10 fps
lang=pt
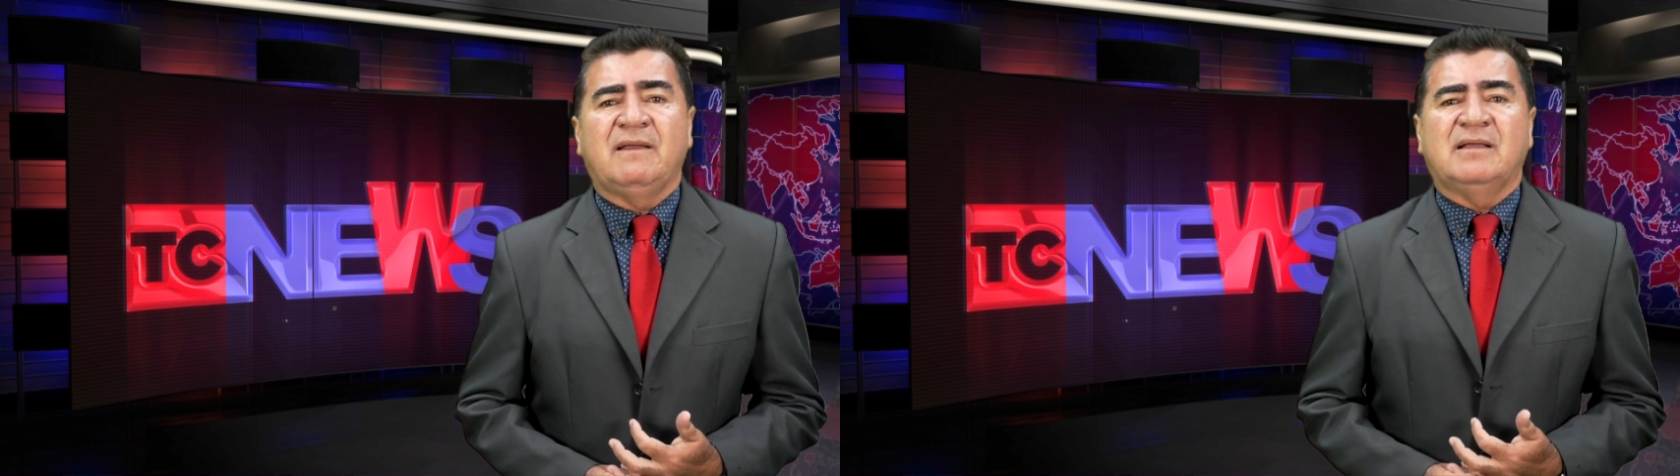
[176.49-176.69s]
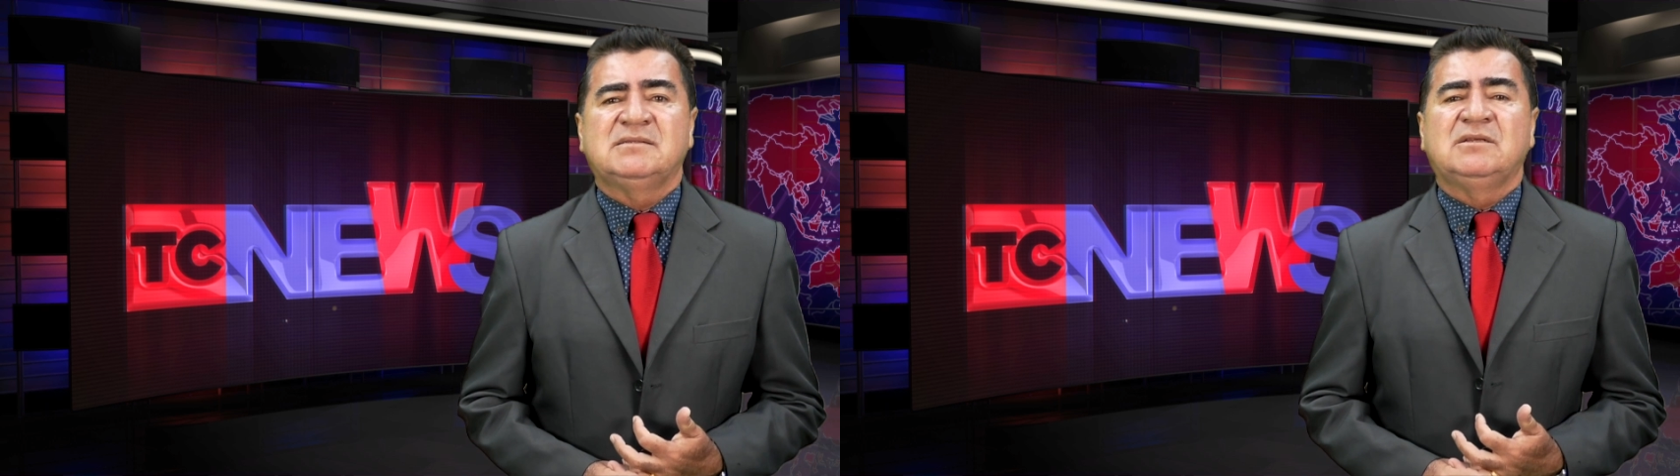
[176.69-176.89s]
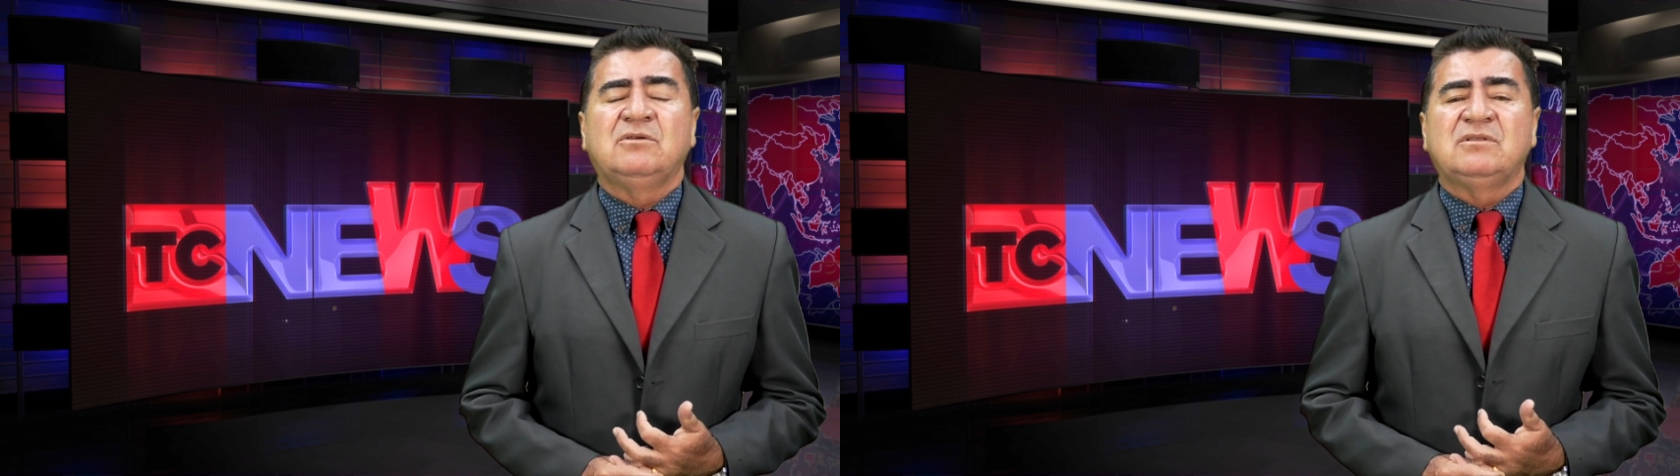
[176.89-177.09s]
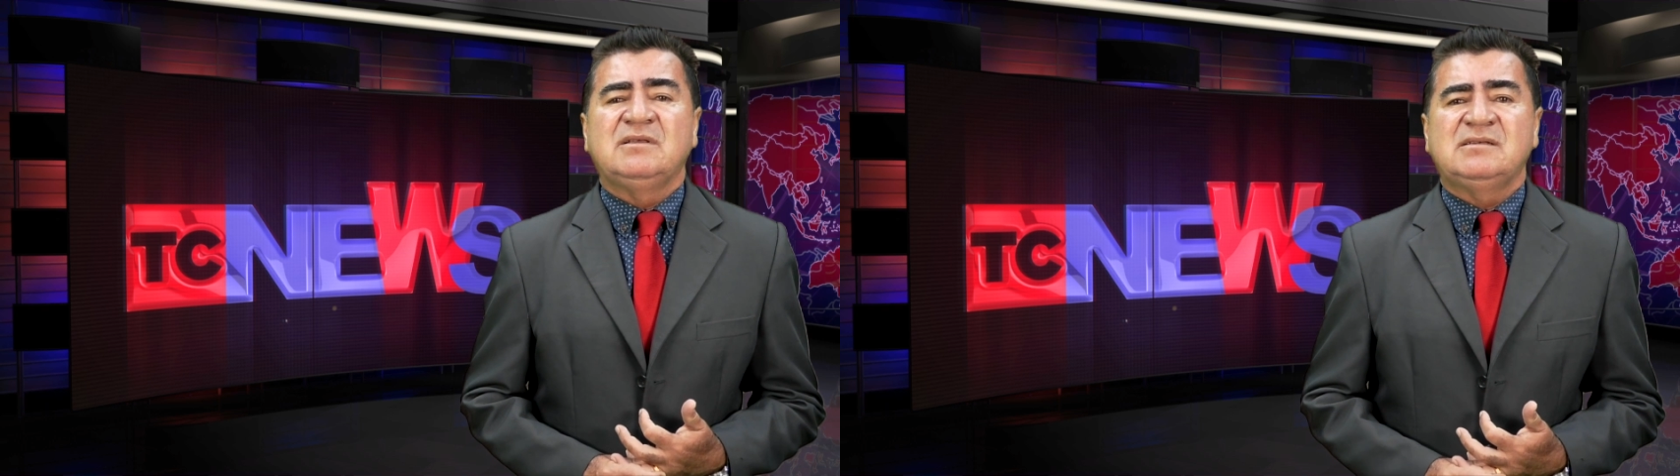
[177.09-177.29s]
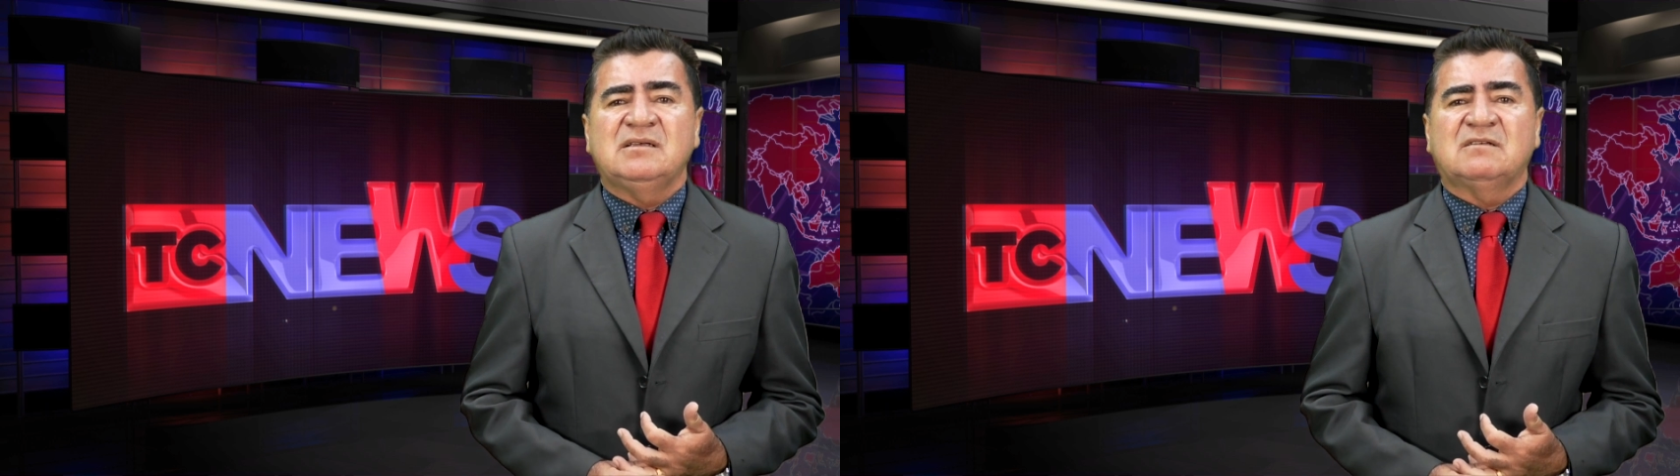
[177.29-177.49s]
Quer dizer,
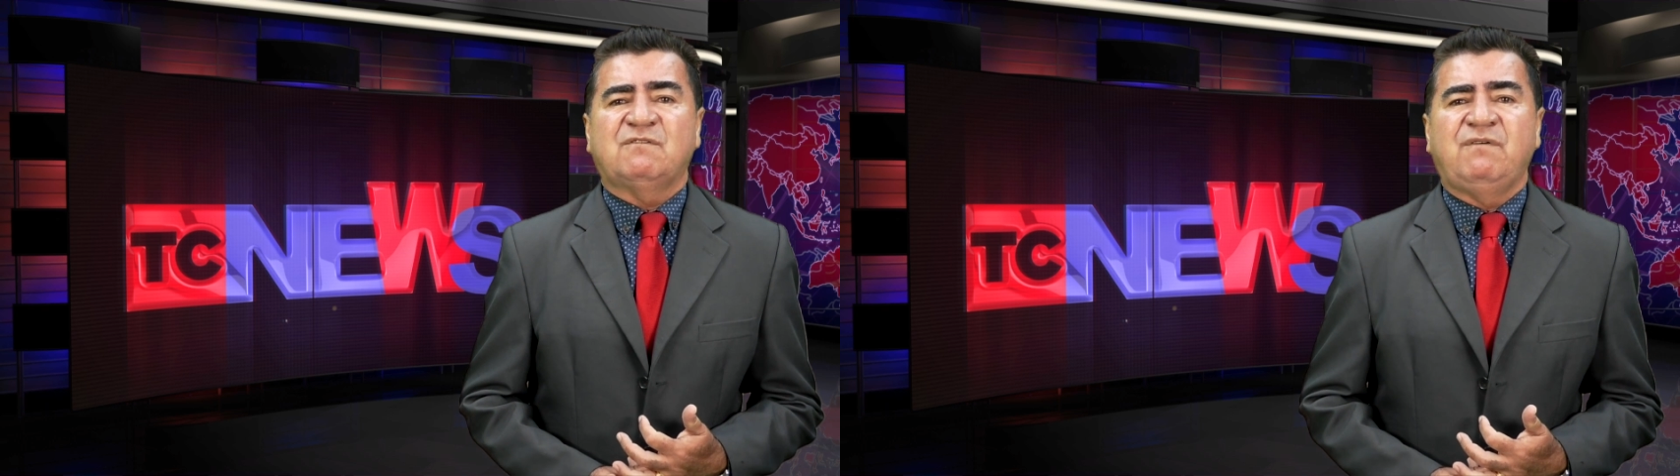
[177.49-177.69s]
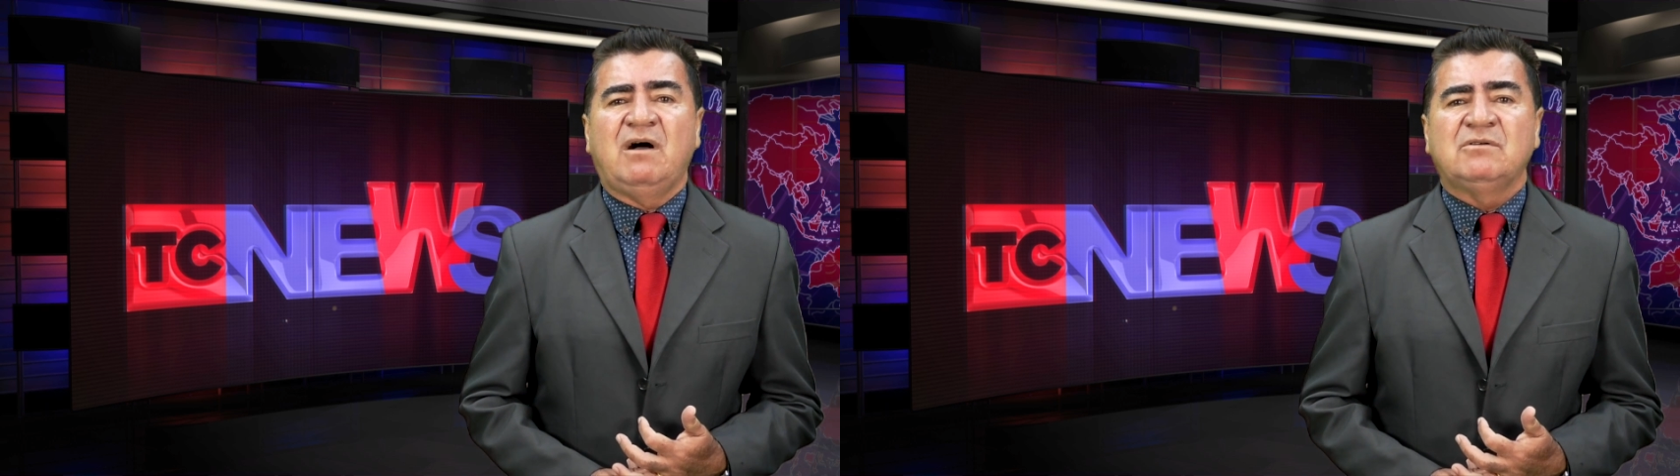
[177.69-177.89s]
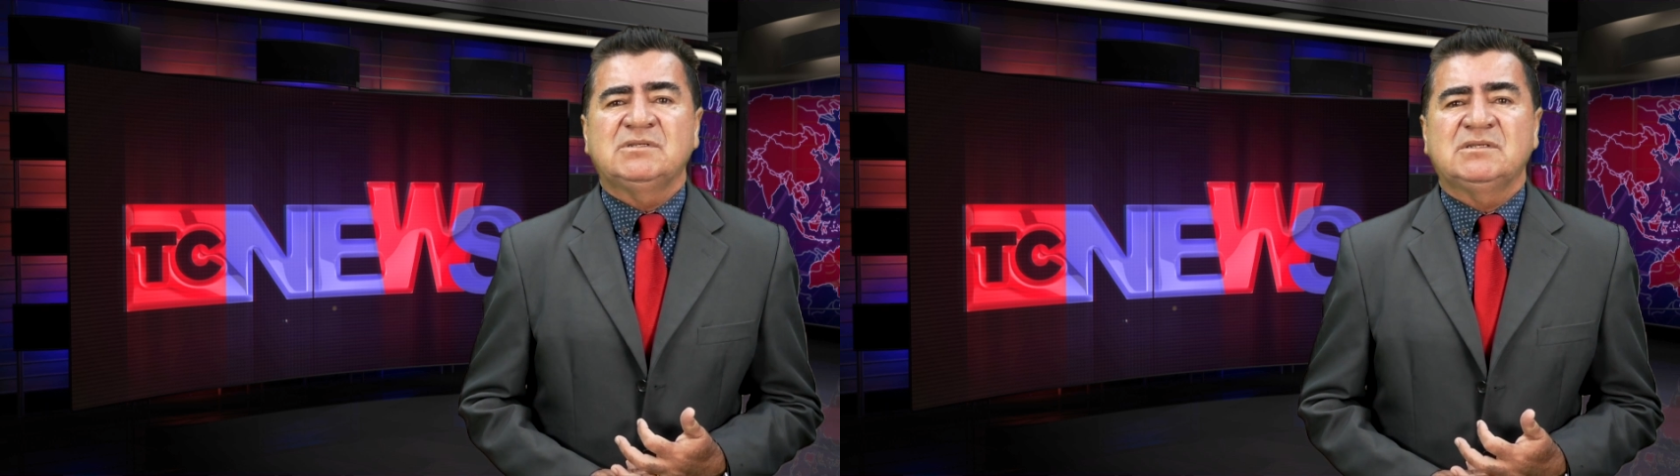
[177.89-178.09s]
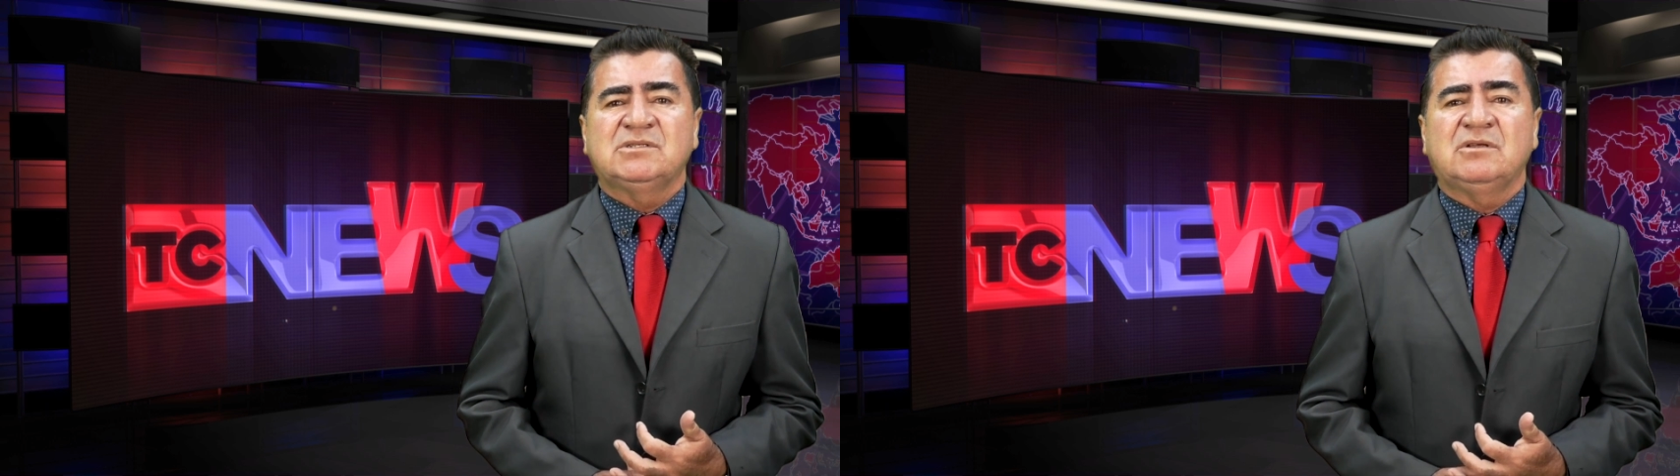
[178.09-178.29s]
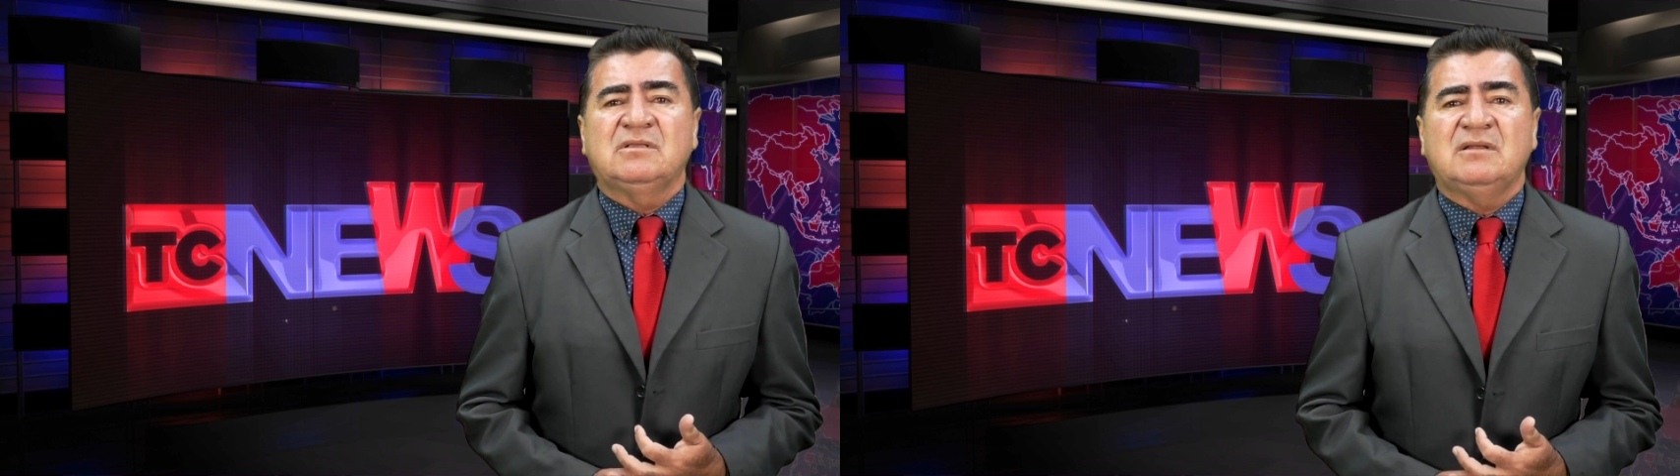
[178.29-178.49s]
notícias falsas só